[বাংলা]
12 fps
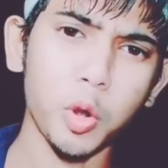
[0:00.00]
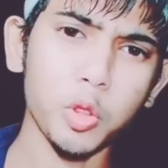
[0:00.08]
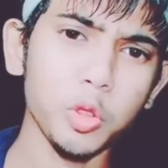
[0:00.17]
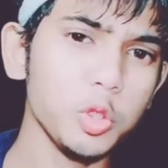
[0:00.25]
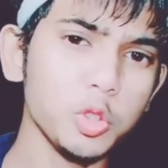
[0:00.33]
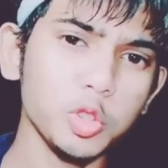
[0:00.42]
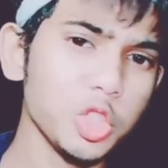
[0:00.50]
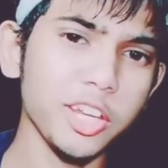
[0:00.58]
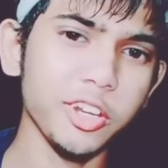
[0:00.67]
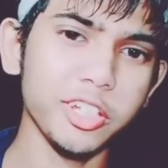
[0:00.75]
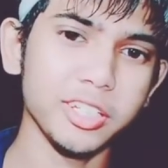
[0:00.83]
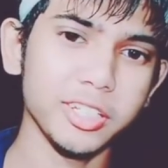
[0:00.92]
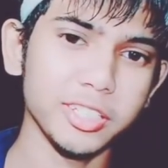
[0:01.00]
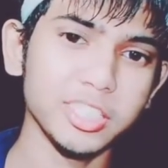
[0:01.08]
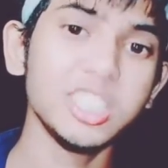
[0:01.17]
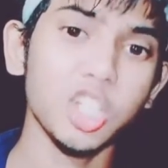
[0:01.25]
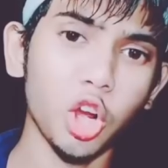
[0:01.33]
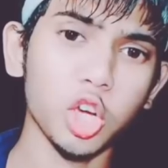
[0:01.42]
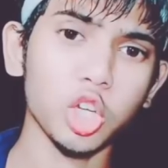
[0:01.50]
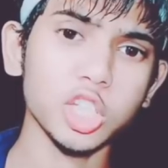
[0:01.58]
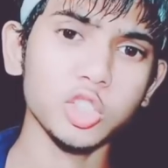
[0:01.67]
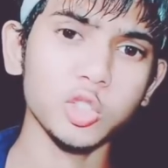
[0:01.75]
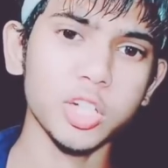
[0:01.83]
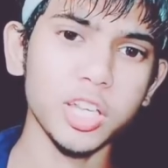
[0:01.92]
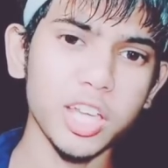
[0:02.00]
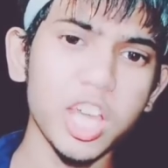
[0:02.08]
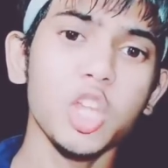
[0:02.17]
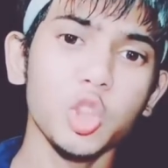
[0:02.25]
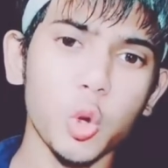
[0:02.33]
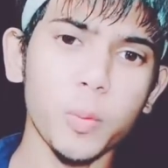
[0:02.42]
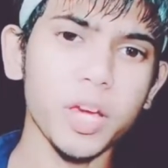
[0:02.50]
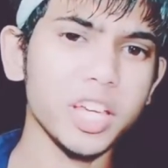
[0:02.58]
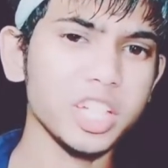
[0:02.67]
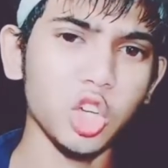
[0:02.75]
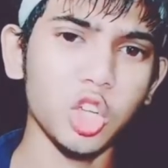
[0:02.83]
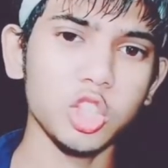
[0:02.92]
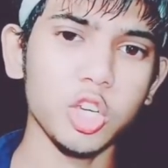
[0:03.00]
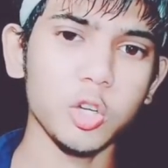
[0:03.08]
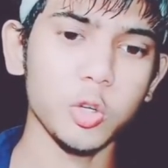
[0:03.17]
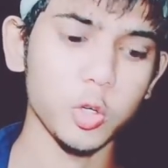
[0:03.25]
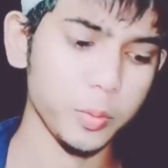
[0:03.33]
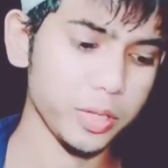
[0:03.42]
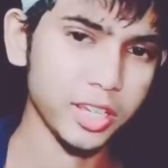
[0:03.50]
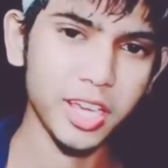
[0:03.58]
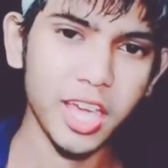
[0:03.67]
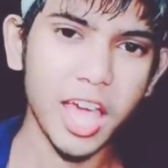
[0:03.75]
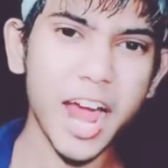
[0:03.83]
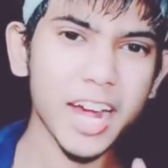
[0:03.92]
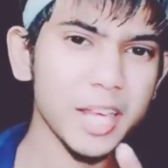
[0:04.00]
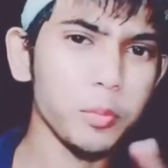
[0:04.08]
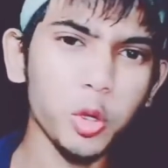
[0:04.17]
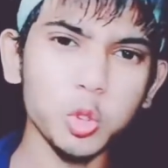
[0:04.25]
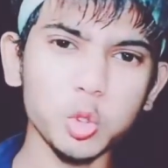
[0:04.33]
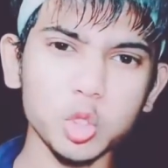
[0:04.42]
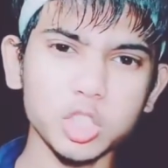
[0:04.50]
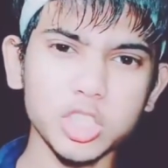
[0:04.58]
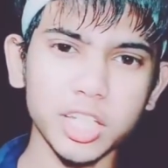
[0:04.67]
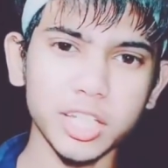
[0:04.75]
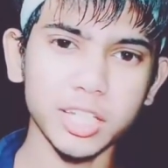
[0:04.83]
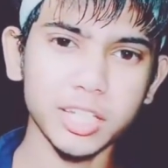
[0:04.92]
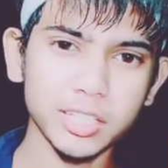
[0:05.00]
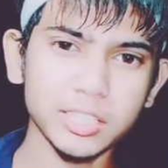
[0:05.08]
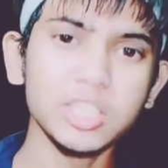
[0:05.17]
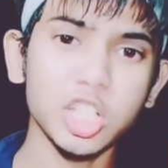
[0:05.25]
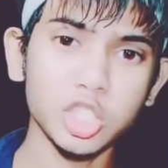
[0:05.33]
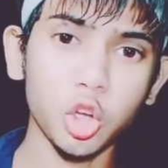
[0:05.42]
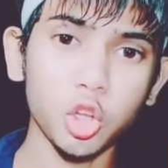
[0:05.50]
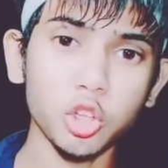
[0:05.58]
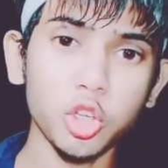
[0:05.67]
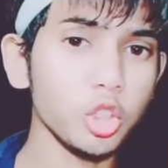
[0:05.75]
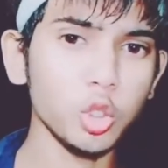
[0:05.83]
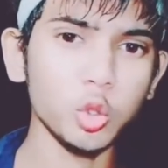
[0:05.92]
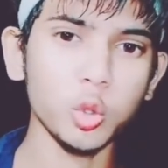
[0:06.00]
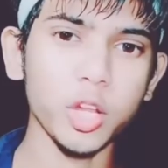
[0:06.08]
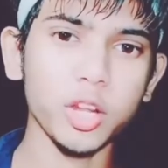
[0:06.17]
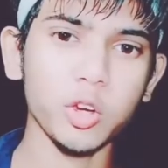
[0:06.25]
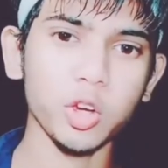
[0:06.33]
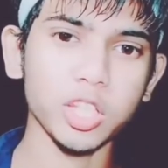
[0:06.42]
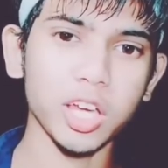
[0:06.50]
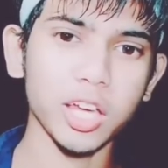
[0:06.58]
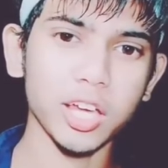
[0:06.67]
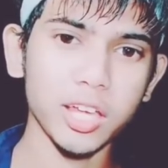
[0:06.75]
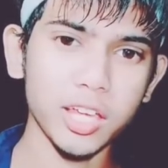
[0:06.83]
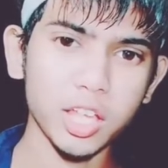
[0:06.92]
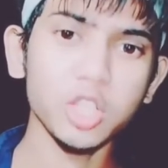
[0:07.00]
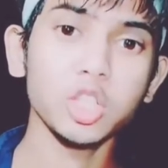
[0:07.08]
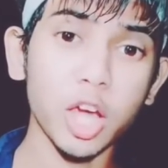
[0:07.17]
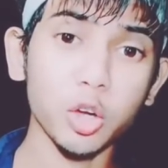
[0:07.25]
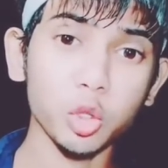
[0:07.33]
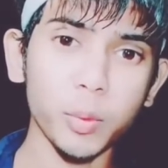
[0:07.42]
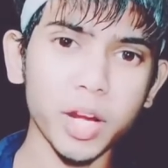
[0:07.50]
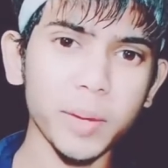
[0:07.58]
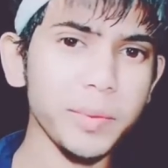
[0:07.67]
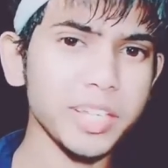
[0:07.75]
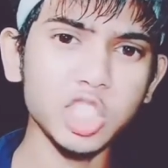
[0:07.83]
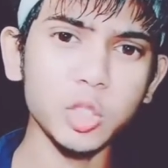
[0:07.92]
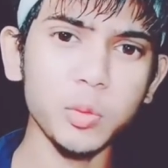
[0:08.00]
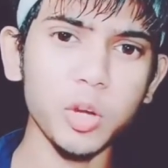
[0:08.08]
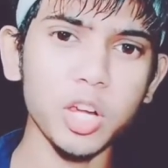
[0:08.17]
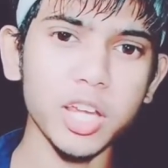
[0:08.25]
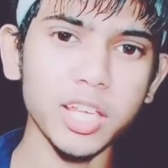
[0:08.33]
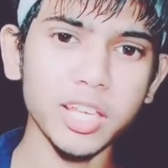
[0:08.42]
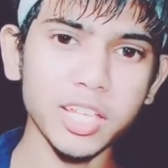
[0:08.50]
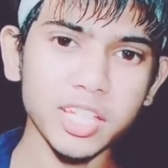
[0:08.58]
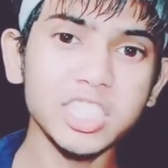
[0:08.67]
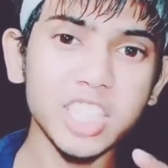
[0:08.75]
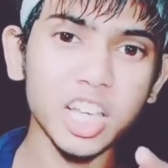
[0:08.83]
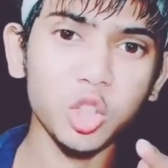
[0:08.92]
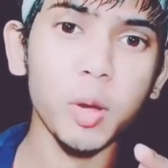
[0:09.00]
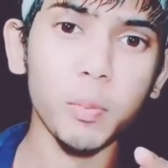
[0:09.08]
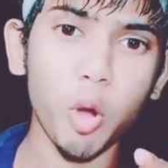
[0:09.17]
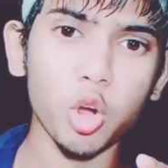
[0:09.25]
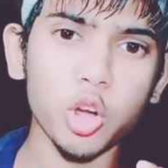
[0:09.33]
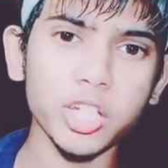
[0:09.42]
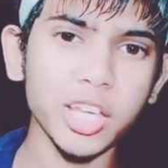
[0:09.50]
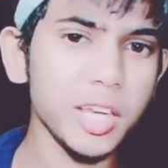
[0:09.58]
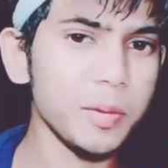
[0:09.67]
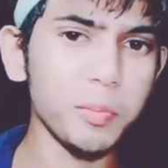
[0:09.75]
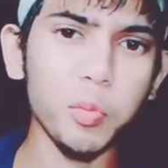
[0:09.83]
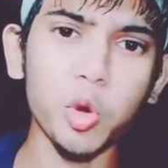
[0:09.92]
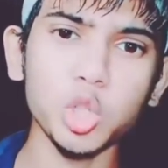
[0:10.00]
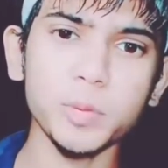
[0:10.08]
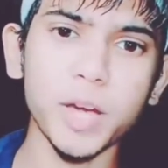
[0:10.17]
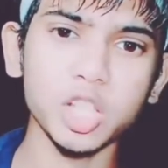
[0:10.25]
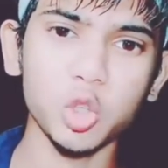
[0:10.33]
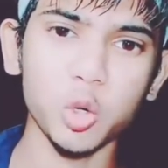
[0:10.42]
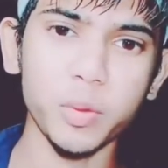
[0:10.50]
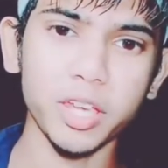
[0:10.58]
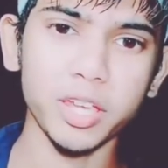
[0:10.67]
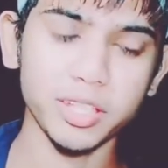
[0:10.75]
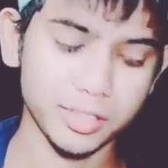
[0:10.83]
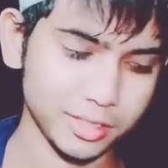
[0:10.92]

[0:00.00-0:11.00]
বন্ধু সে নয় যে অন্যের কথা শুনে তোমাকে সন্দেহ করবে আরে বন্ধু তো সে যে সন্দেহ তো দূরের কথা কেউ তোমার নামে কিছু বললে সে তোমার পক্ষ নিয়ে প্রতিবাদ করবে